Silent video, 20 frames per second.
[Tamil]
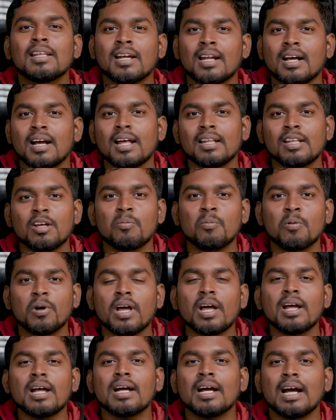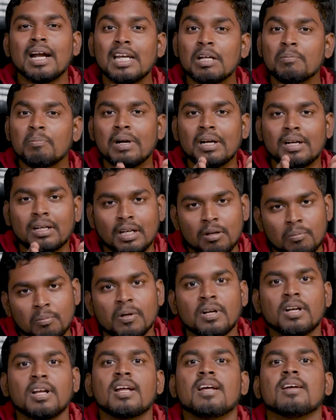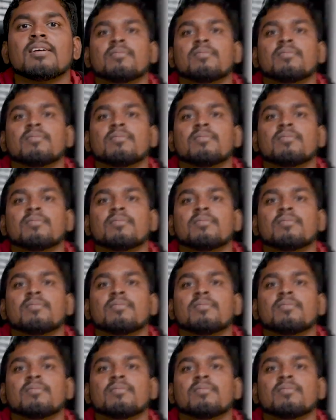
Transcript: இதுக்கான கதையை போட கண்டிப்பாக ட்ரை பண்ணுறேன்